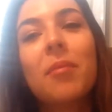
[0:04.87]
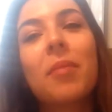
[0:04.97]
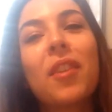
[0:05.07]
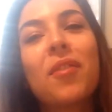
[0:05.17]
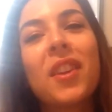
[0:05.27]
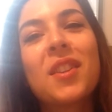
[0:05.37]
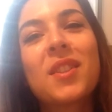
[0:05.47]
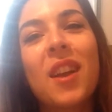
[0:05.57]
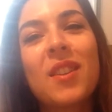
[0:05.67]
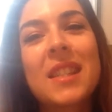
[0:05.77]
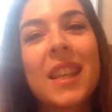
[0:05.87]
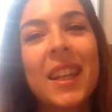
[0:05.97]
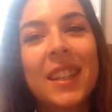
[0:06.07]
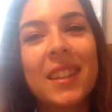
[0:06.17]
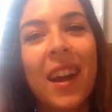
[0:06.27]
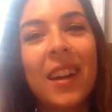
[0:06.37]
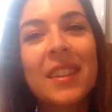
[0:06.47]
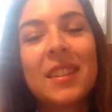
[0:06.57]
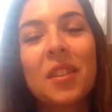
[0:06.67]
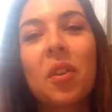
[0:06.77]
Bem-vindos ao Skin at
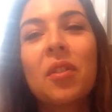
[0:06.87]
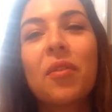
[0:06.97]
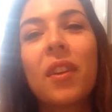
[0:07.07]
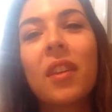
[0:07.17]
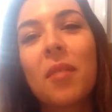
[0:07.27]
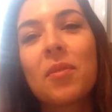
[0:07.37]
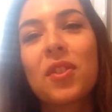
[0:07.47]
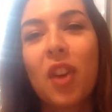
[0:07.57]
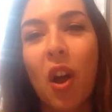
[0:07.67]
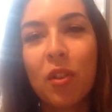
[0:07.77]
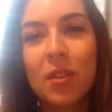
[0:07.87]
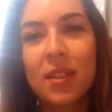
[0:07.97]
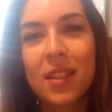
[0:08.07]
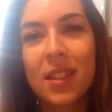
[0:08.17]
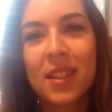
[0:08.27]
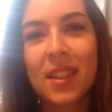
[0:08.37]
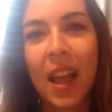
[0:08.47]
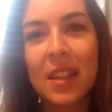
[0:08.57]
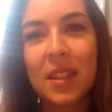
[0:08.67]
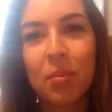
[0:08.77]
Heart, onde falamos de óleos
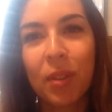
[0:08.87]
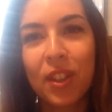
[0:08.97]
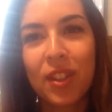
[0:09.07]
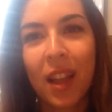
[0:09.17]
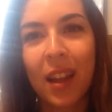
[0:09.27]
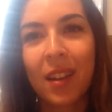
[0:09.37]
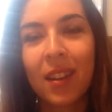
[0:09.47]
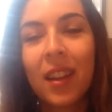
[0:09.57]
essenciais e de bem-estar.